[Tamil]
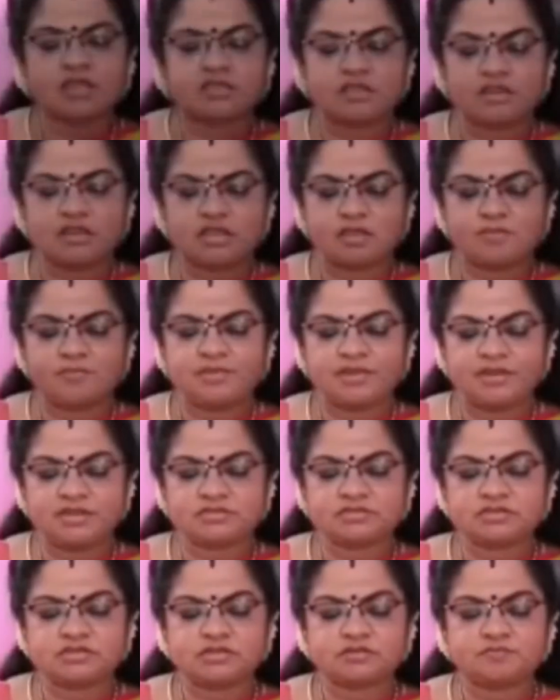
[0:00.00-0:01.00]
இதை நீங்கள்
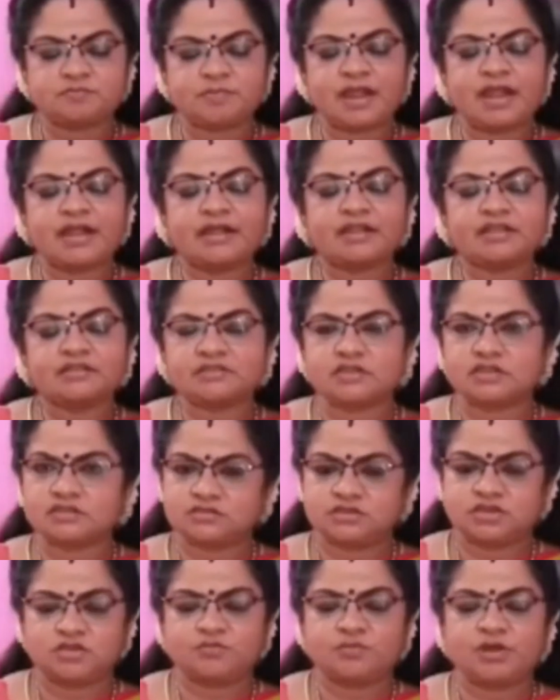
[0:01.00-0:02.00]
பிரித்து பேண்டீஸில்
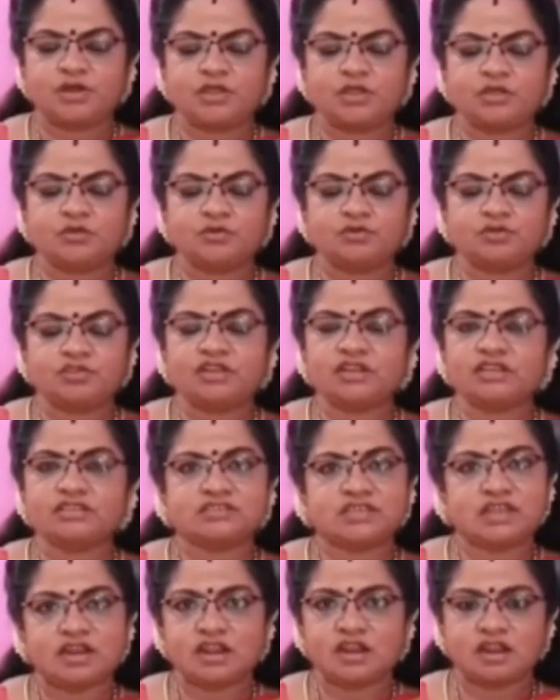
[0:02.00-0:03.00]
ஸ்டிக் பண்ணிக்கணும் இதில்
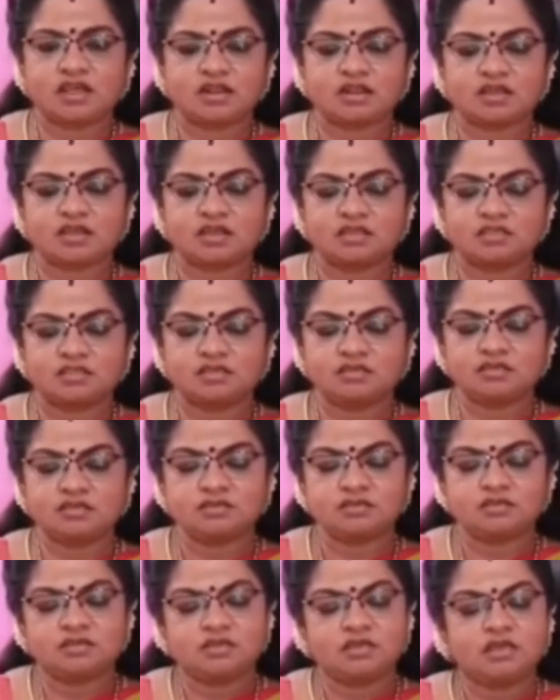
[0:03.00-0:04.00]
ஜெல்லெல்லாம் இருக்காது
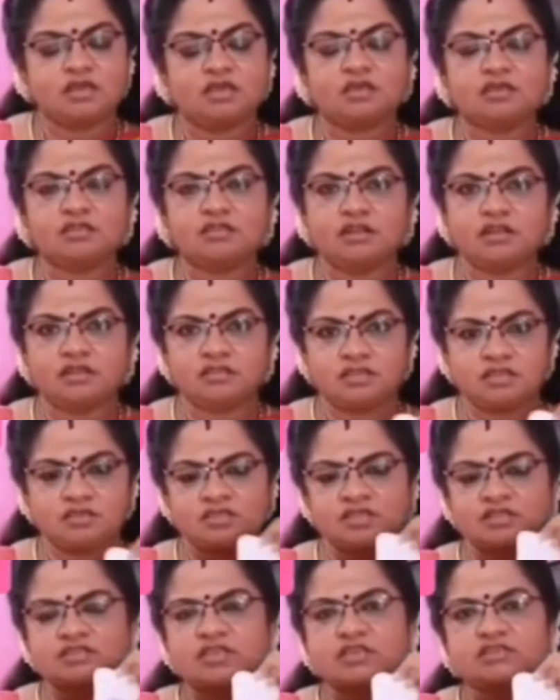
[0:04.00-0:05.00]
இதில்
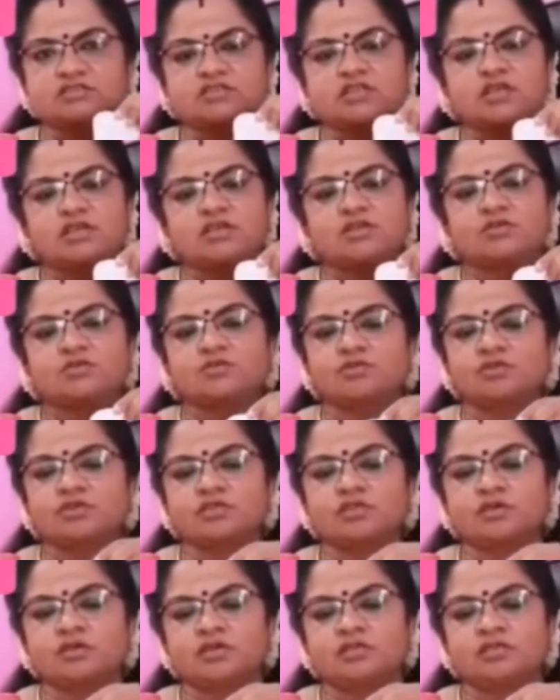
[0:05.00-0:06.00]
இந்த சைஸ் தான் இருக்கும்
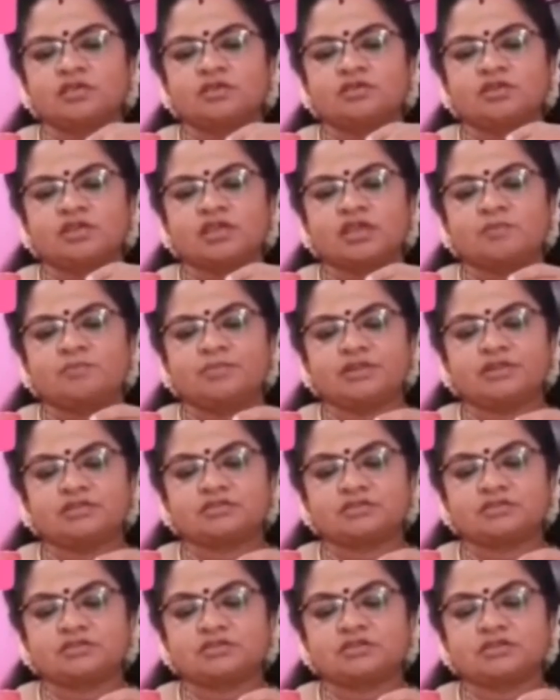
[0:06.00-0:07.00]
இதை இதையும் நீங்கள்
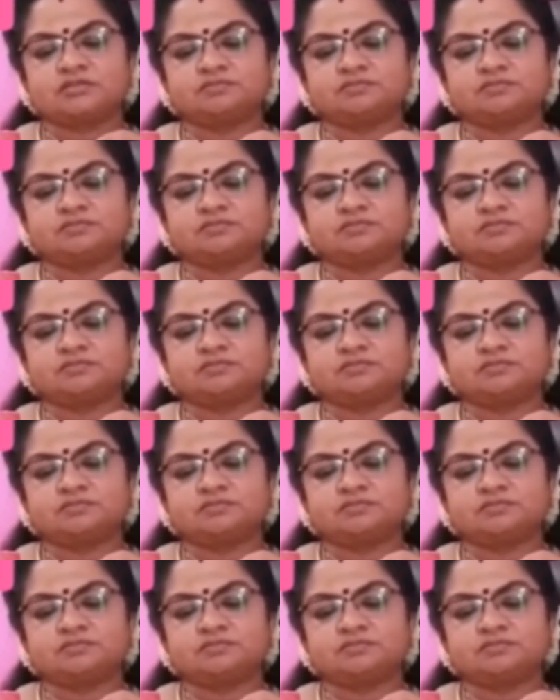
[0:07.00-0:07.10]
பிரிச்சுட்டு